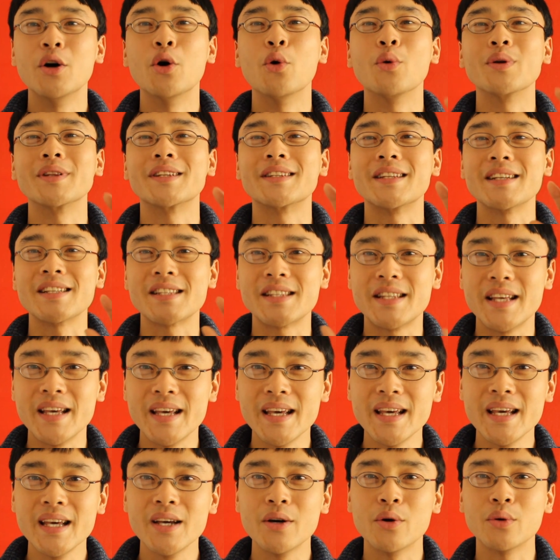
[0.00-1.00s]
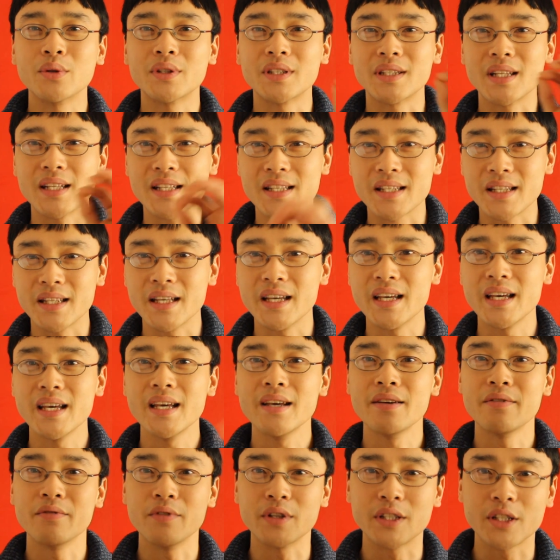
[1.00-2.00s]
Und das t und das
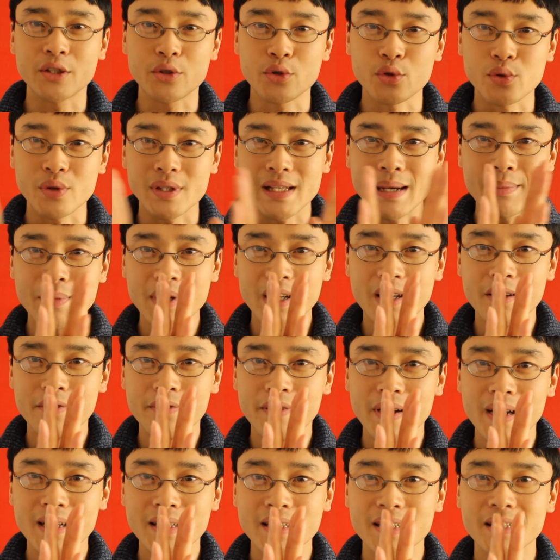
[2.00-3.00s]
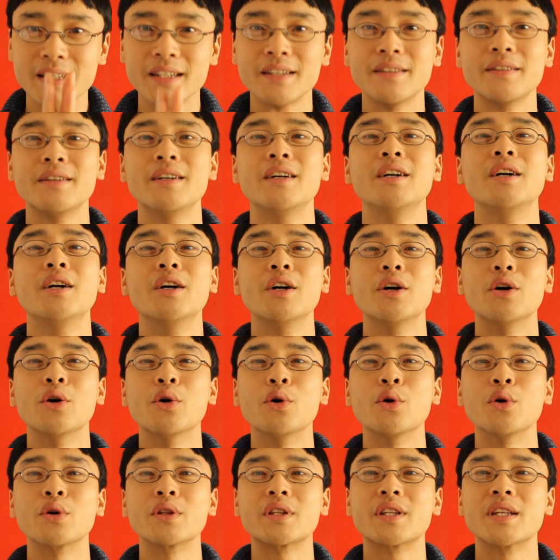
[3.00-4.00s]
d wird zusammengefasst
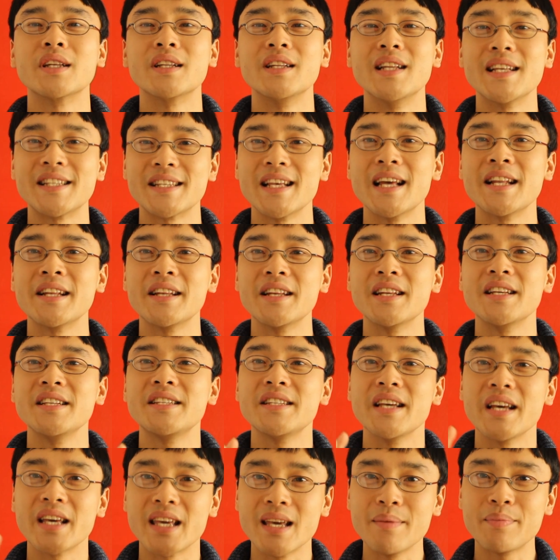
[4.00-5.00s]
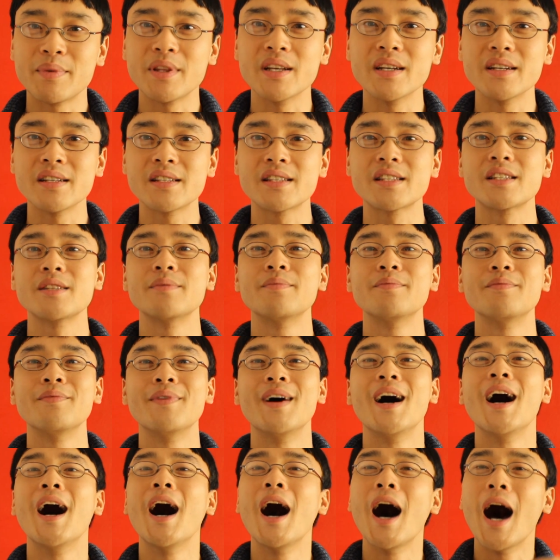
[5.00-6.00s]
und letztendlich ergibt es
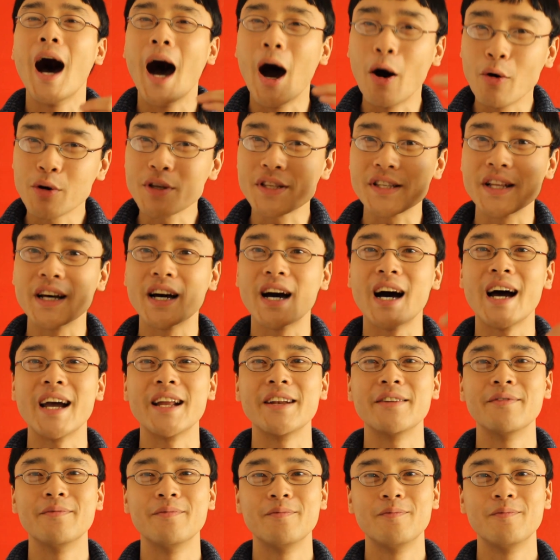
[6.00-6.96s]
haust rein.